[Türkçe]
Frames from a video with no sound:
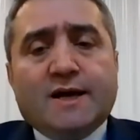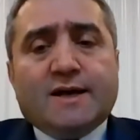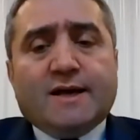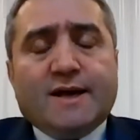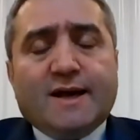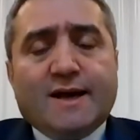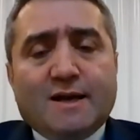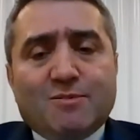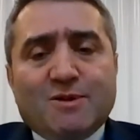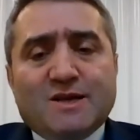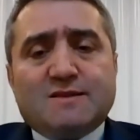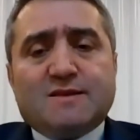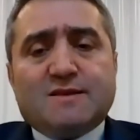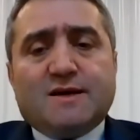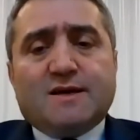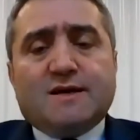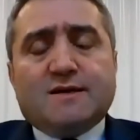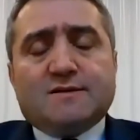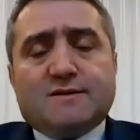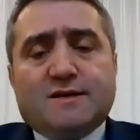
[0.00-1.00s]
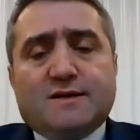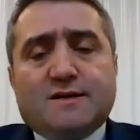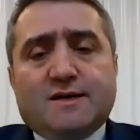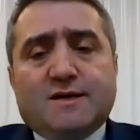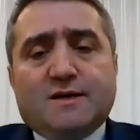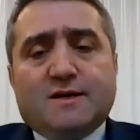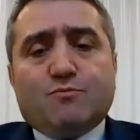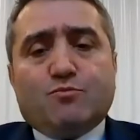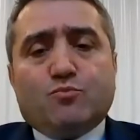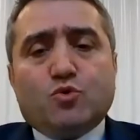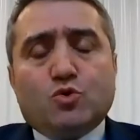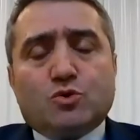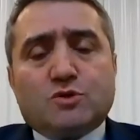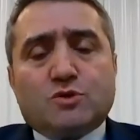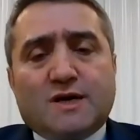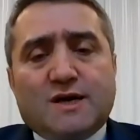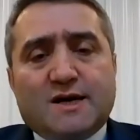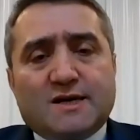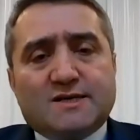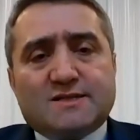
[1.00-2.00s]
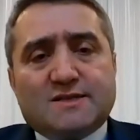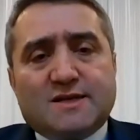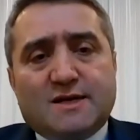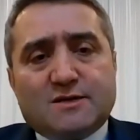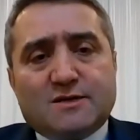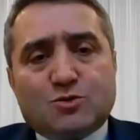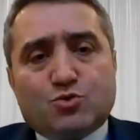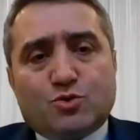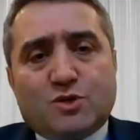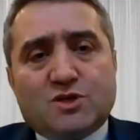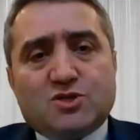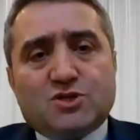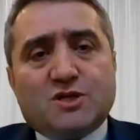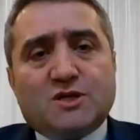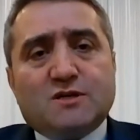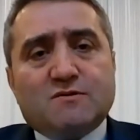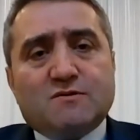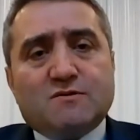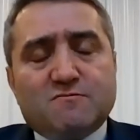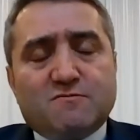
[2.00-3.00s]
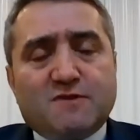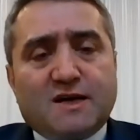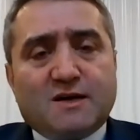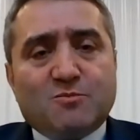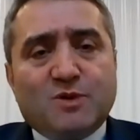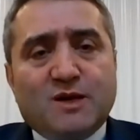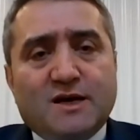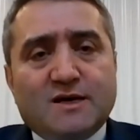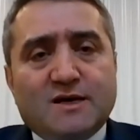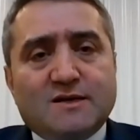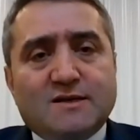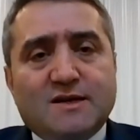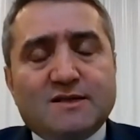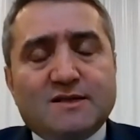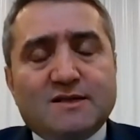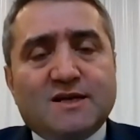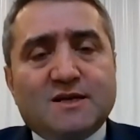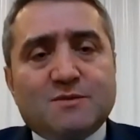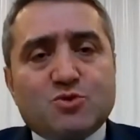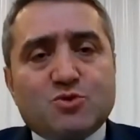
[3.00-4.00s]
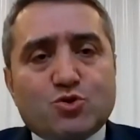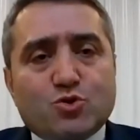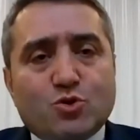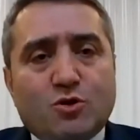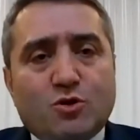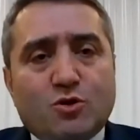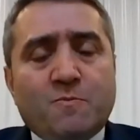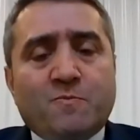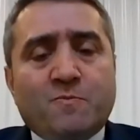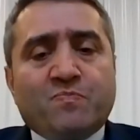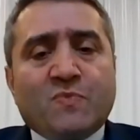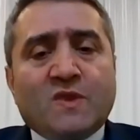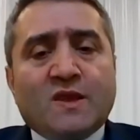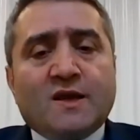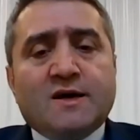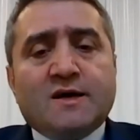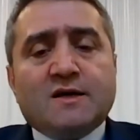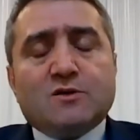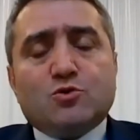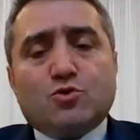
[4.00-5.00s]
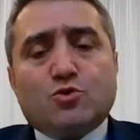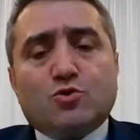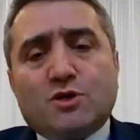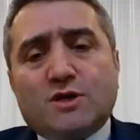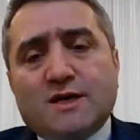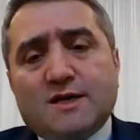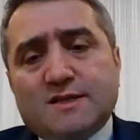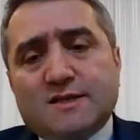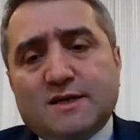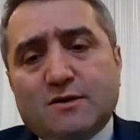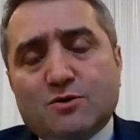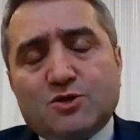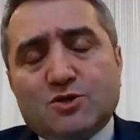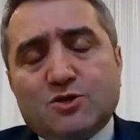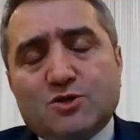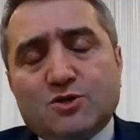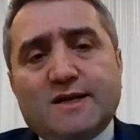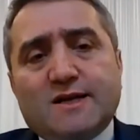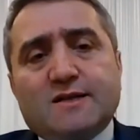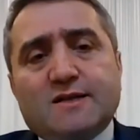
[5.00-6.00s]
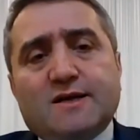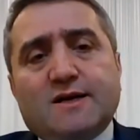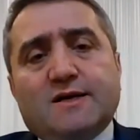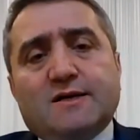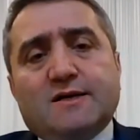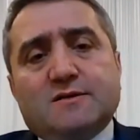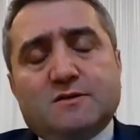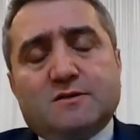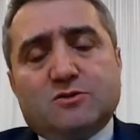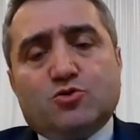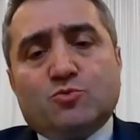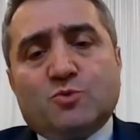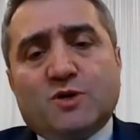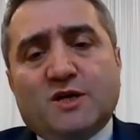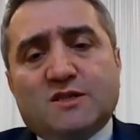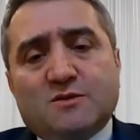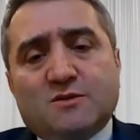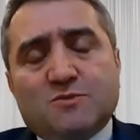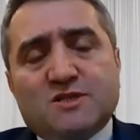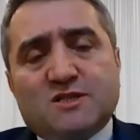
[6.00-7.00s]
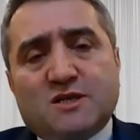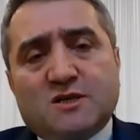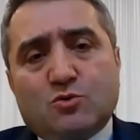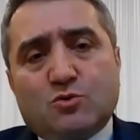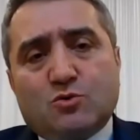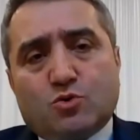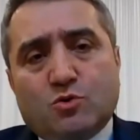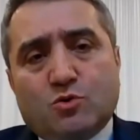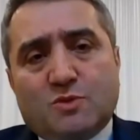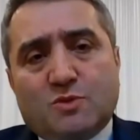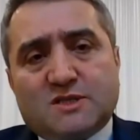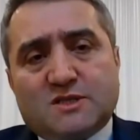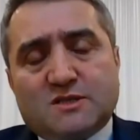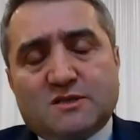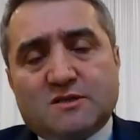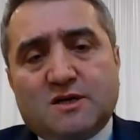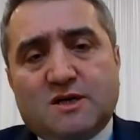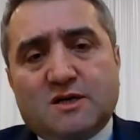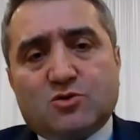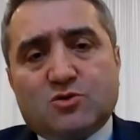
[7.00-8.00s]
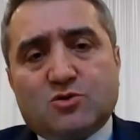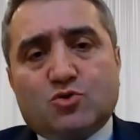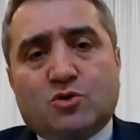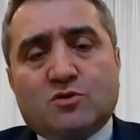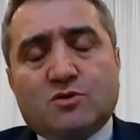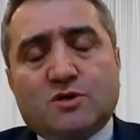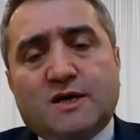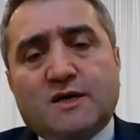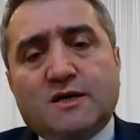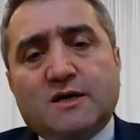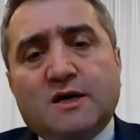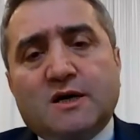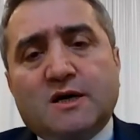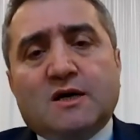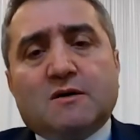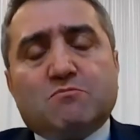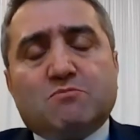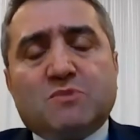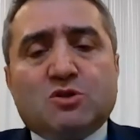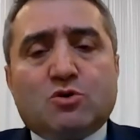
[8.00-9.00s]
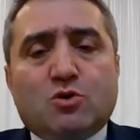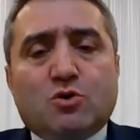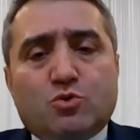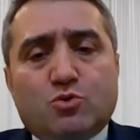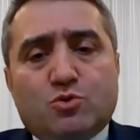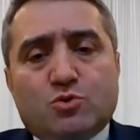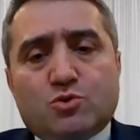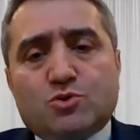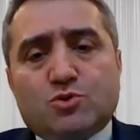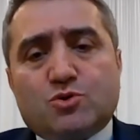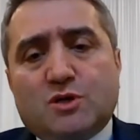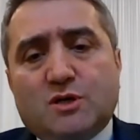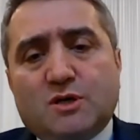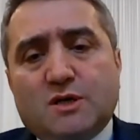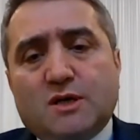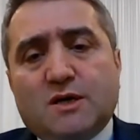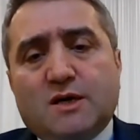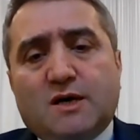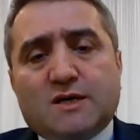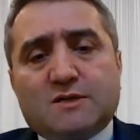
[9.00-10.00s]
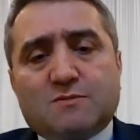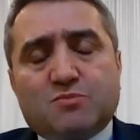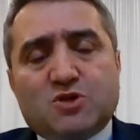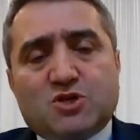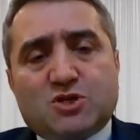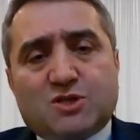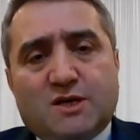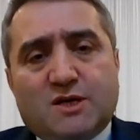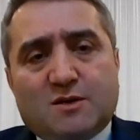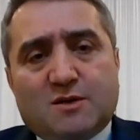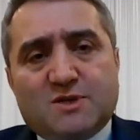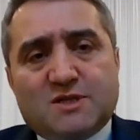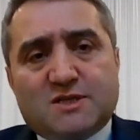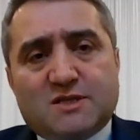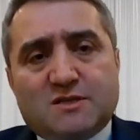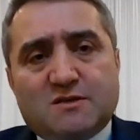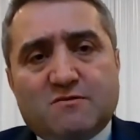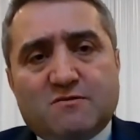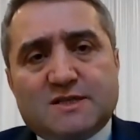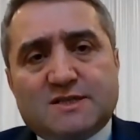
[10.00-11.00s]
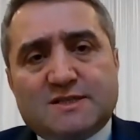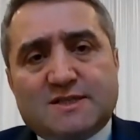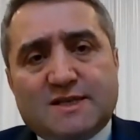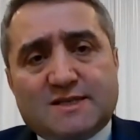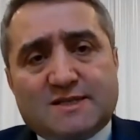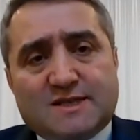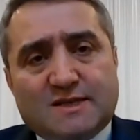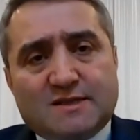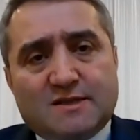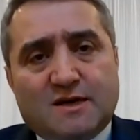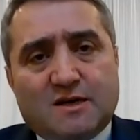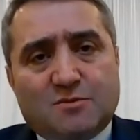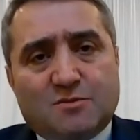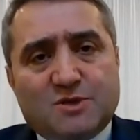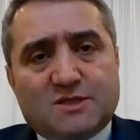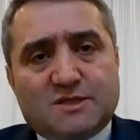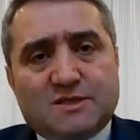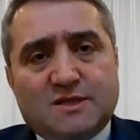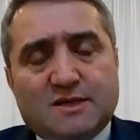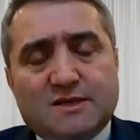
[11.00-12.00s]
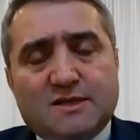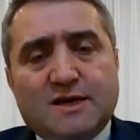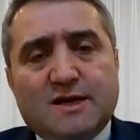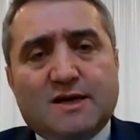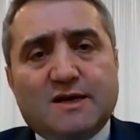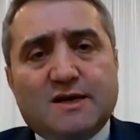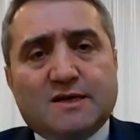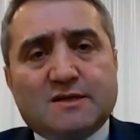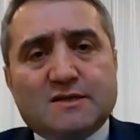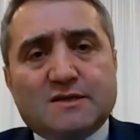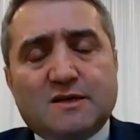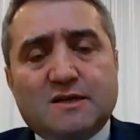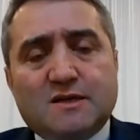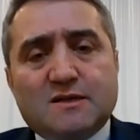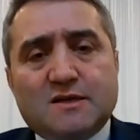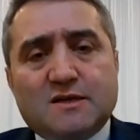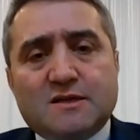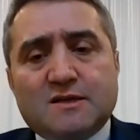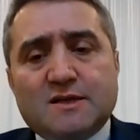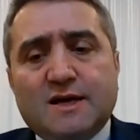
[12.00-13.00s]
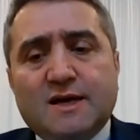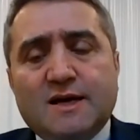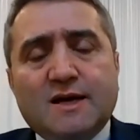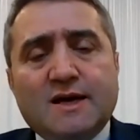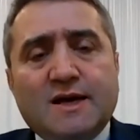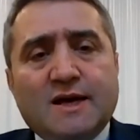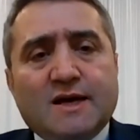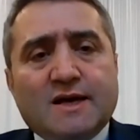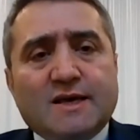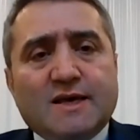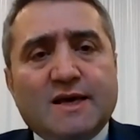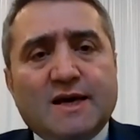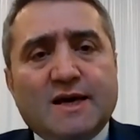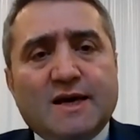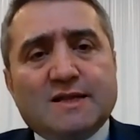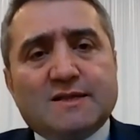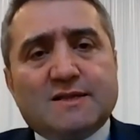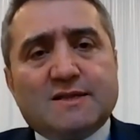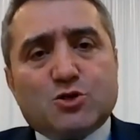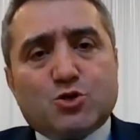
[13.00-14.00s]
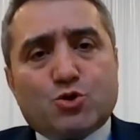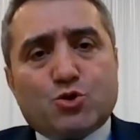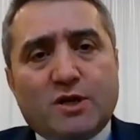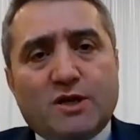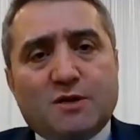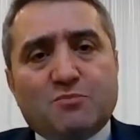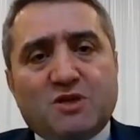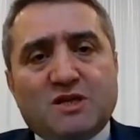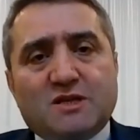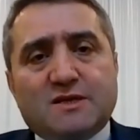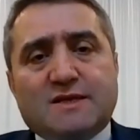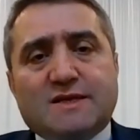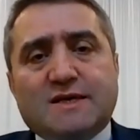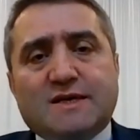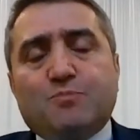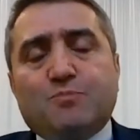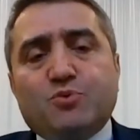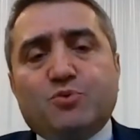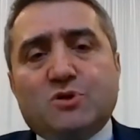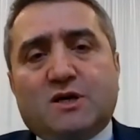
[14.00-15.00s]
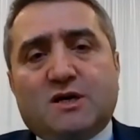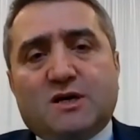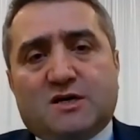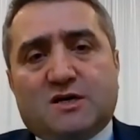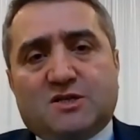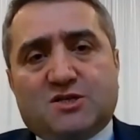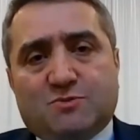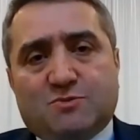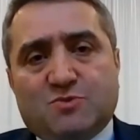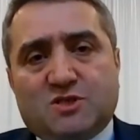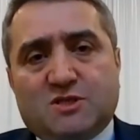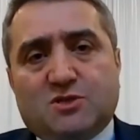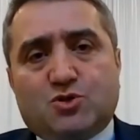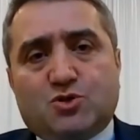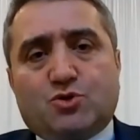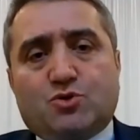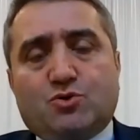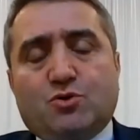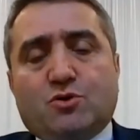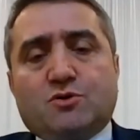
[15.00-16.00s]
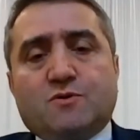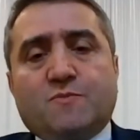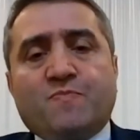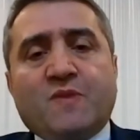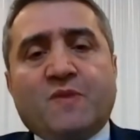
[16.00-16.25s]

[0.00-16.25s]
Elbette e, bu tarihsel süreci verme nedenim şu, Türkiye'de özellikle Cumhuriyetimizin kurulmasından sonra 1960 darbesi ve 80 darbesi de değerlendirildiğinde genelde şöyle bir yapı karşımıza çıkıyor.